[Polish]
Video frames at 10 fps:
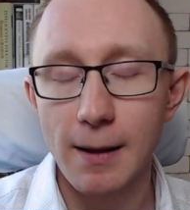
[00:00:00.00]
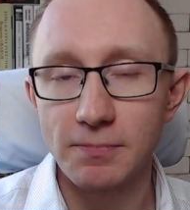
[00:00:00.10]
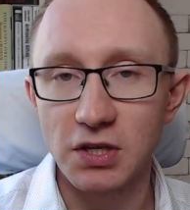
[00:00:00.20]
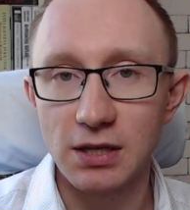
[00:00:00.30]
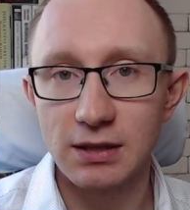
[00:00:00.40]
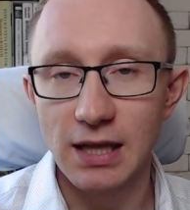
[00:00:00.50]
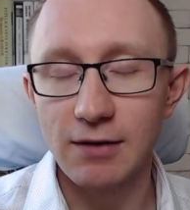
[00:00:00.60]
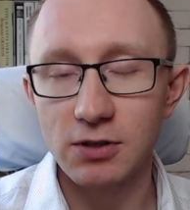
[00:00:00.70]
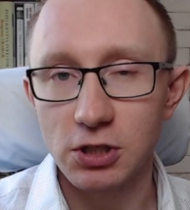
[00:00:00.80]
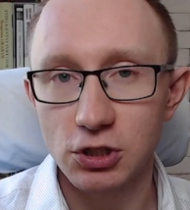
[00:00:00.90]
i
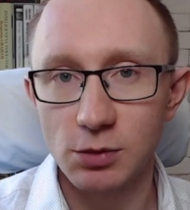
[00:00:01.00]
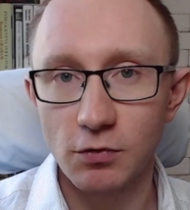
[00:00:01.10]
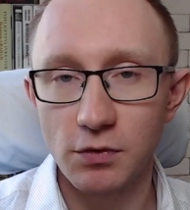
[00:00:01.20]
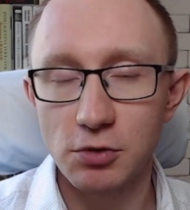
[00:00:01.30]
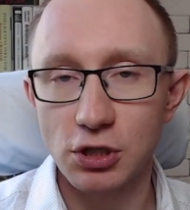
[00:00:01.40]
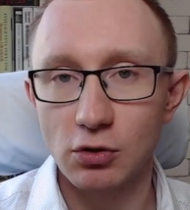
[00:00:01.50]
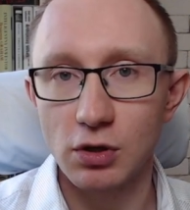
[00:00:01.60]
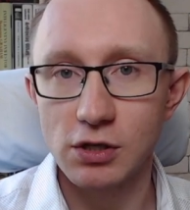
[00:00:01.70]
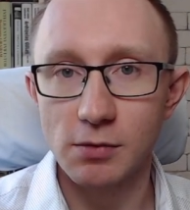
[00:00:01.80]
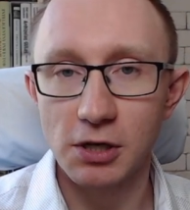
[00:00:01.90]
nawet jeżeli mówimy, że to
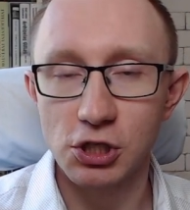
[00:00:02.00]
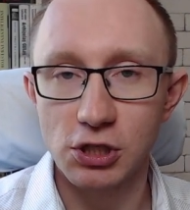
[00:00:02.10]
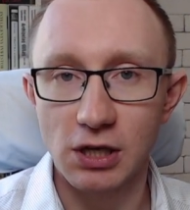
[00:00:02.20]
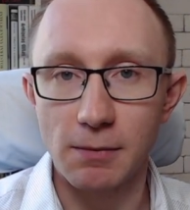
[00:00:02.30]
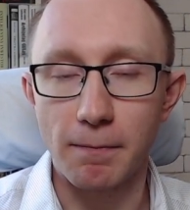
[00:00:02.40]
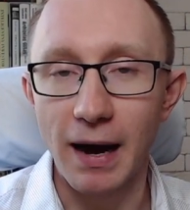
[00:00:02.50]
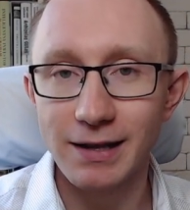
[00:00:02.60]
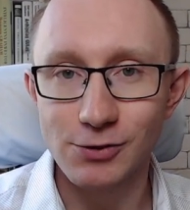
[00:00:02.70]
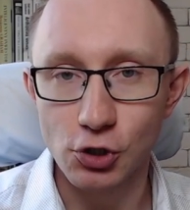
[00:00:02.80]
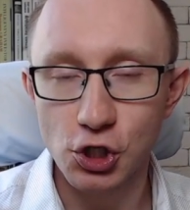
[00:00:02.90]
nie są jakieś takie
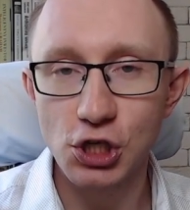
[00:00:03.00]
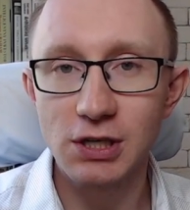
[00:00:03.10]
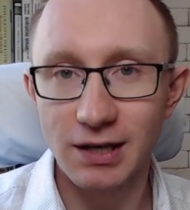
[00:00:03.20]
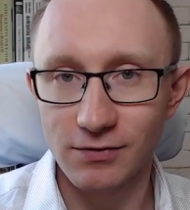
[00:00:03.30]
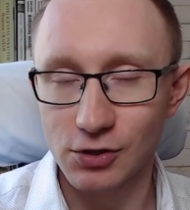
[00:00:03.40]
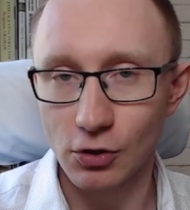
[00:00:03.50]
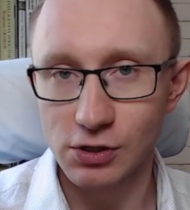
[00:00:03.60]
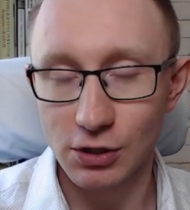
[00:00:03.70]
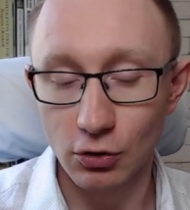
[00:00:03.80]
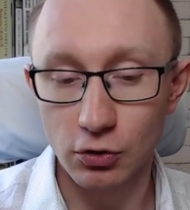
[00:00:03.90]
bardzo silne
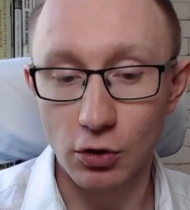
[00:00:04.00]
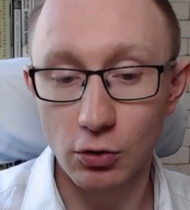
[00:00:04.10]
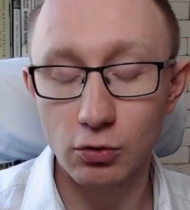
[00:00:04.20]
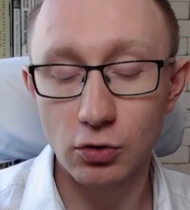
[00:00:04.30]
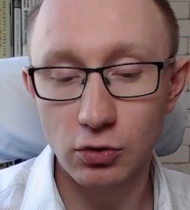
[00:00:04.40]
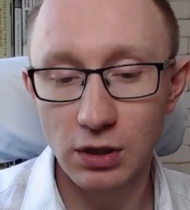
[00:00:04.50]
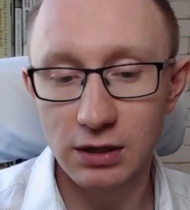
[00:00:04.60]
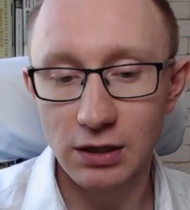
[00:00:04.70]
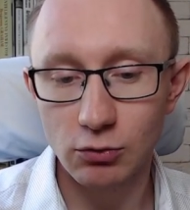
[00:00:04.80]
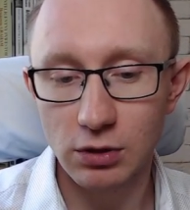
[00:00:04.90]
wzrosty rok do roku, no to
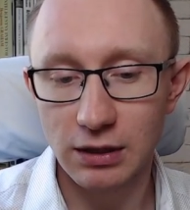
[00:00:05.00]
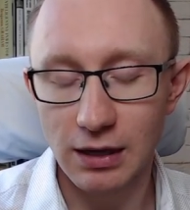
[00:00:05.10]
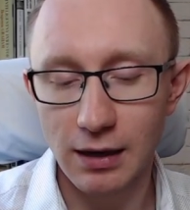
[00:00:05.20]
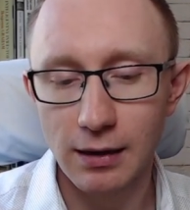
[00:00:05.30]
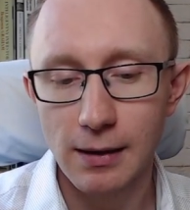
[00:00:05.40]
jednak tutaj ta,